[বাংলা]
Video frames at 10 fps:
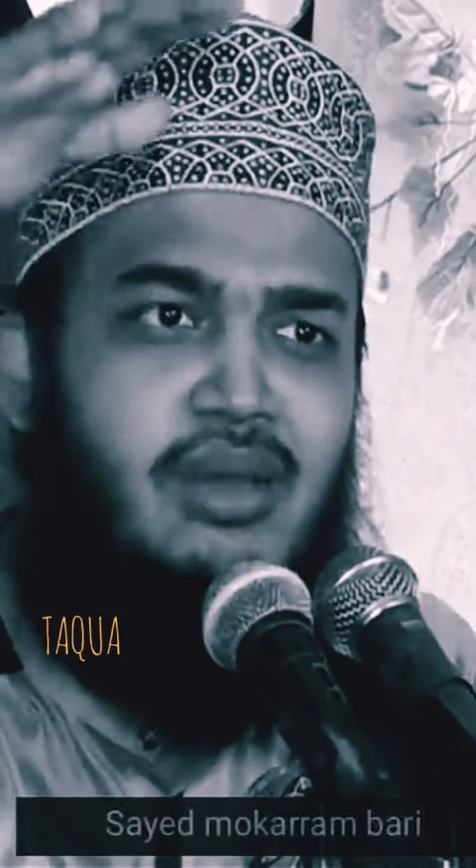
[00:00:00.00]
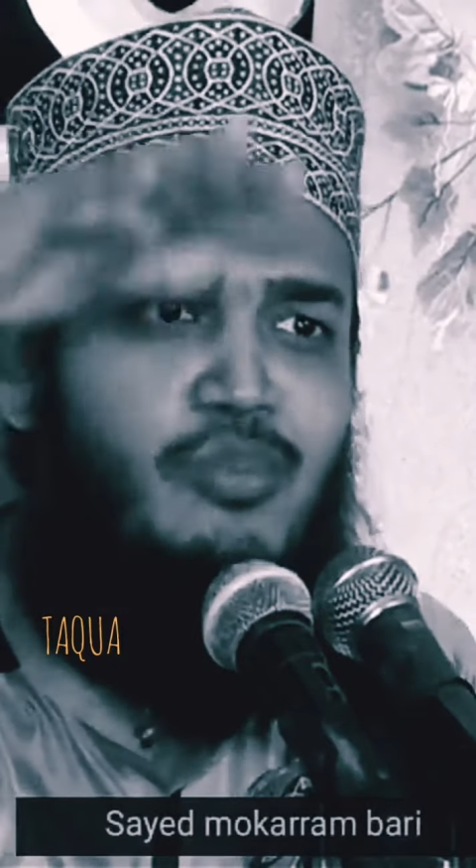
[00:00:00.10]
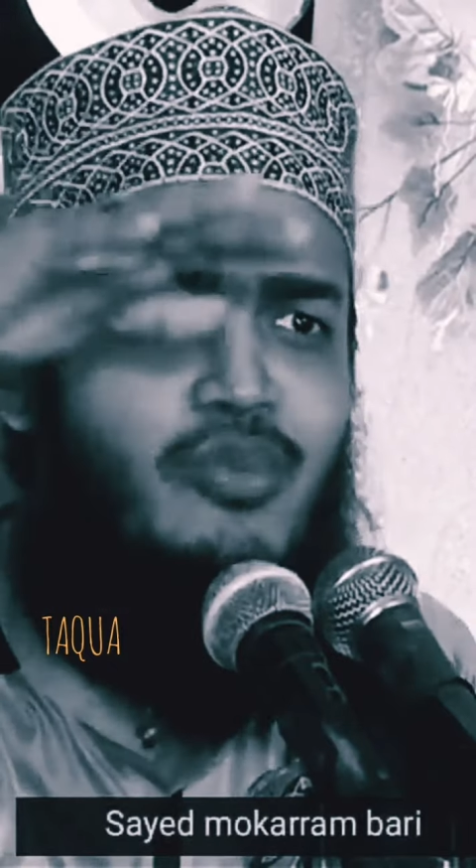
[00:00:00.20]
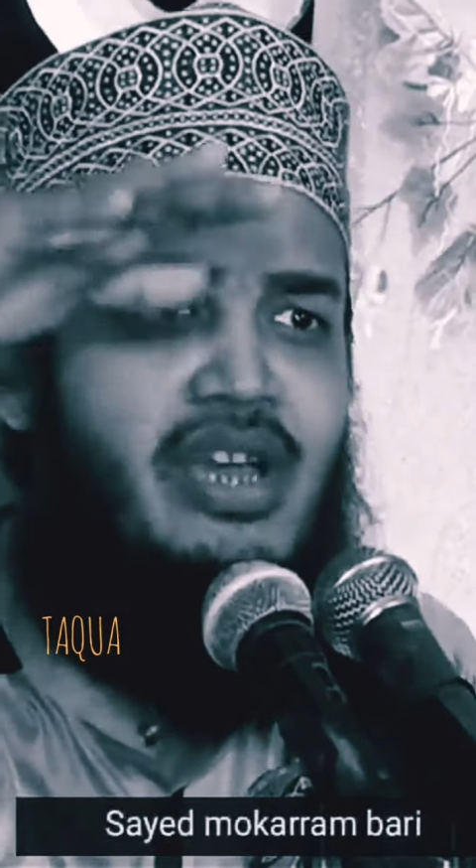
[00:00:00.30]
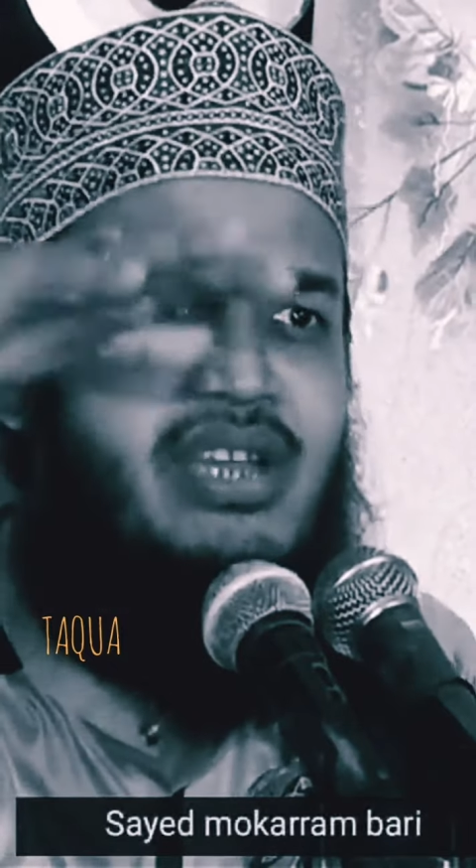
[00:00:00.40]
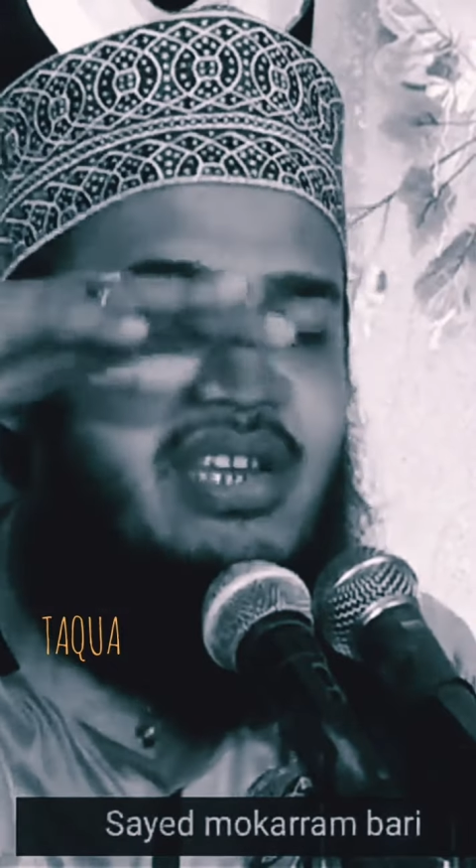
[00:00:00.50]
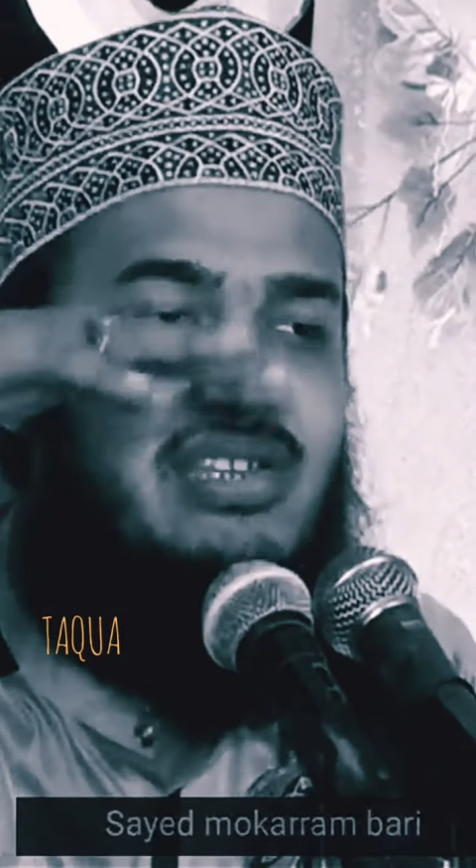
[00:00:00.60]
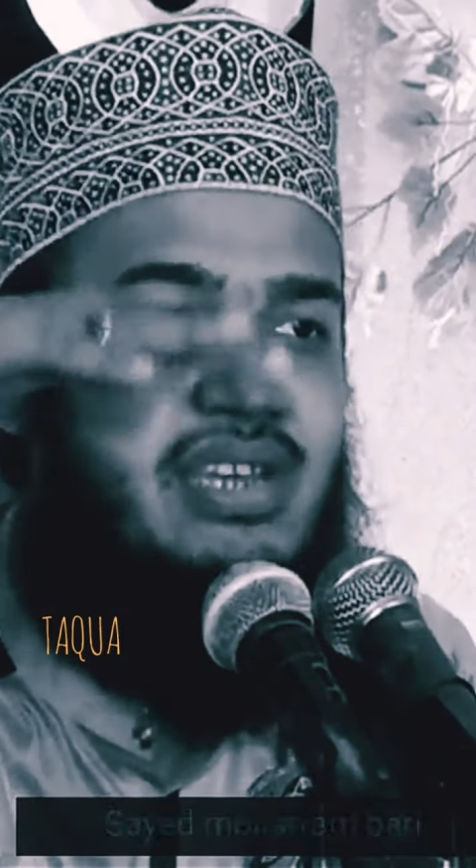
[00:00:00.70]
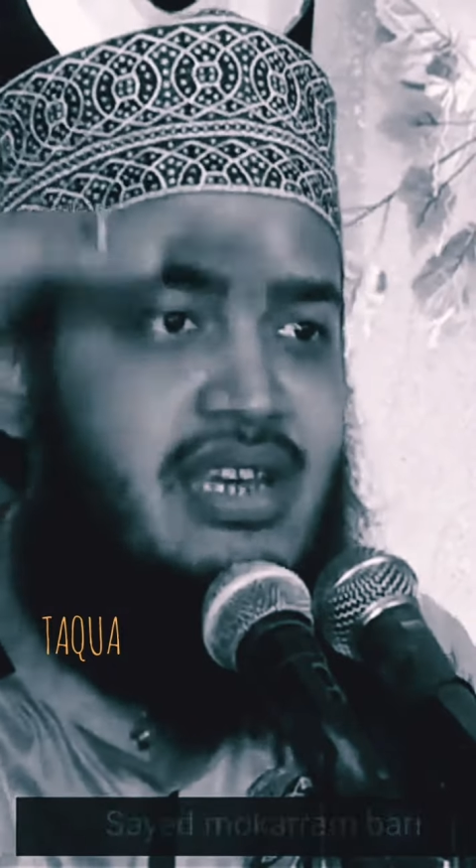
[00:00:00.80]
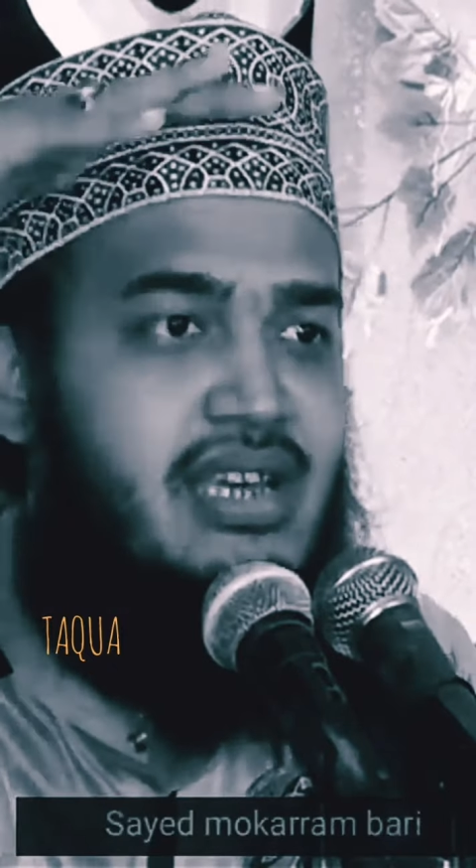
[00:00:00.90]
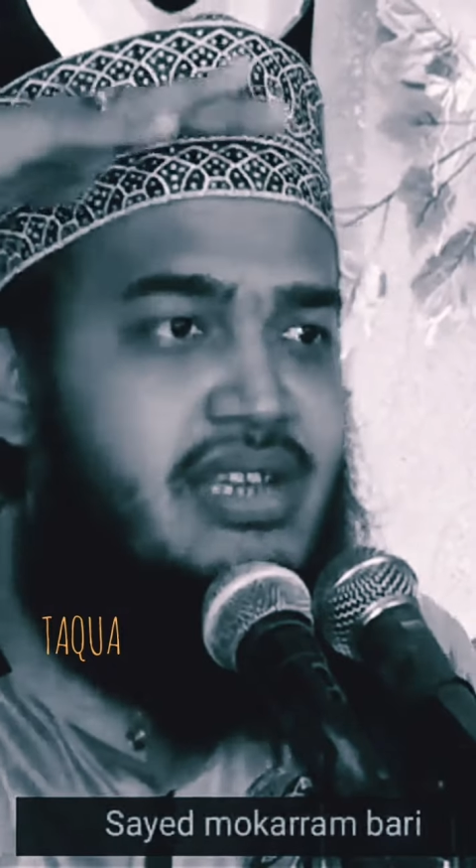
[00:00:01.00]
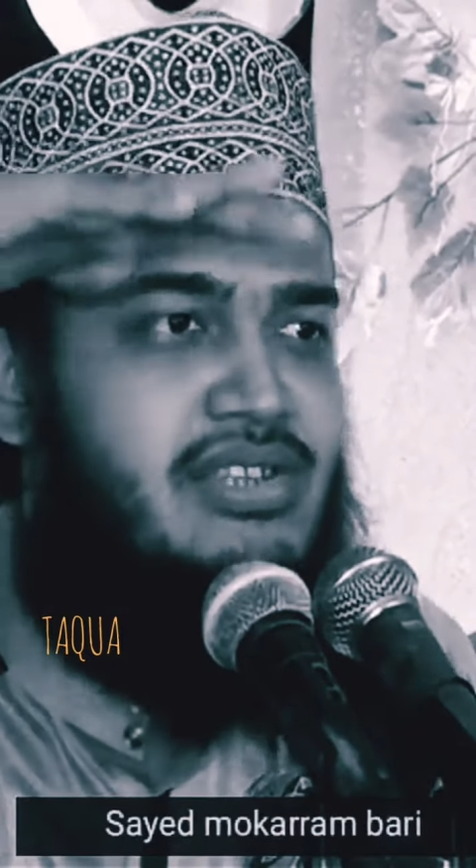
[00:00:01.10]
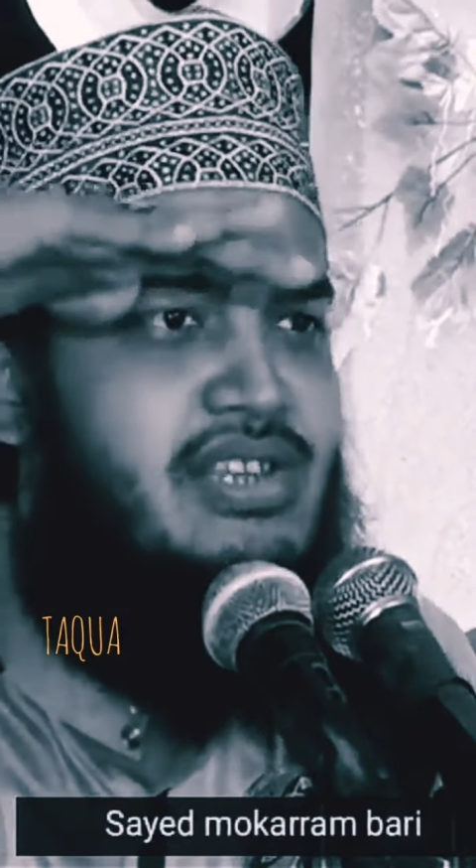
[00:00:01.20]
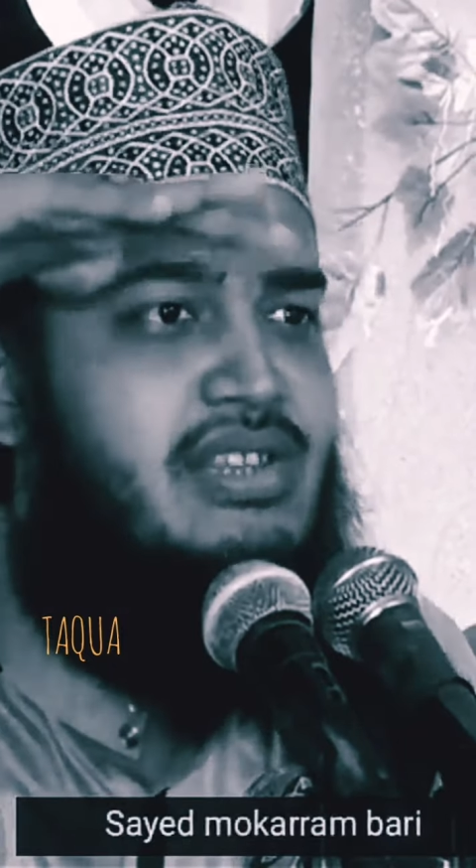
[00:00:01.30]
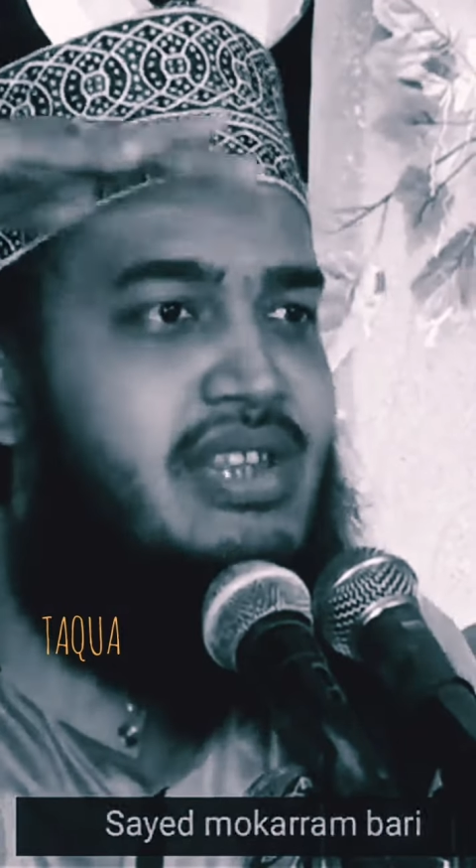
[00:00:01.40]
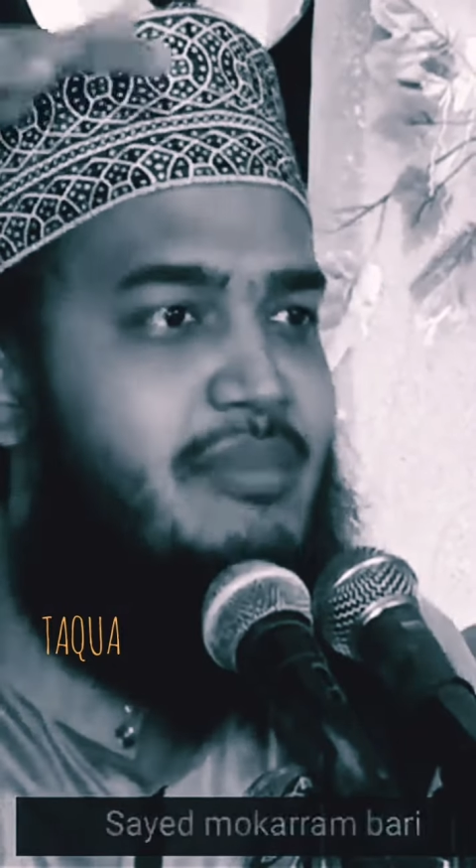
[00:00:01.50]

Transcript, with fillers: বয়ে যাচ্ছে চিন্তা